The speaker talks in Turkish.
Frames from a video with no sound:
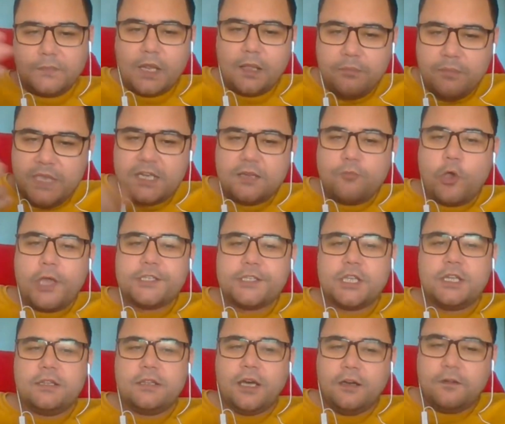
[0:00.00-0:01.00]
milli
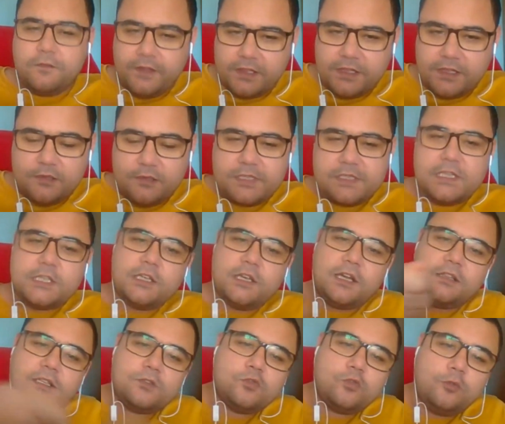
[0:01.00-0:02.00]
müraddenin affettirilmesi için
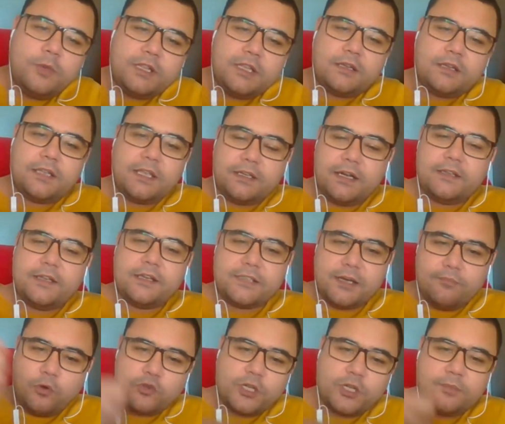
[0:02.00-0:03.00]
kadına zulmederek tekrar
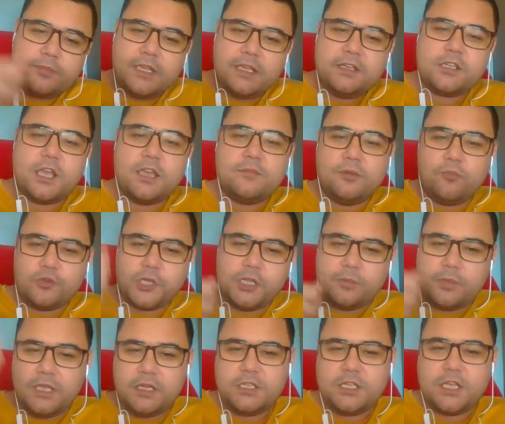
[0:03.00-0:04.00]
tekrar boşanıp geri cayma,
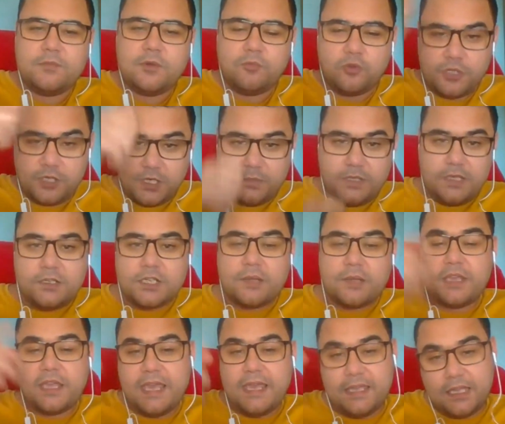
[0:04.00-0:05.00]
boşanıp geri cayma, boşanıp geri
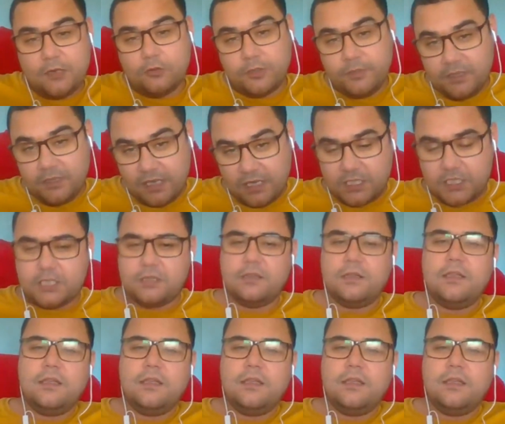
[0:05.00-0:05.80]
caymaya engel olabilmek için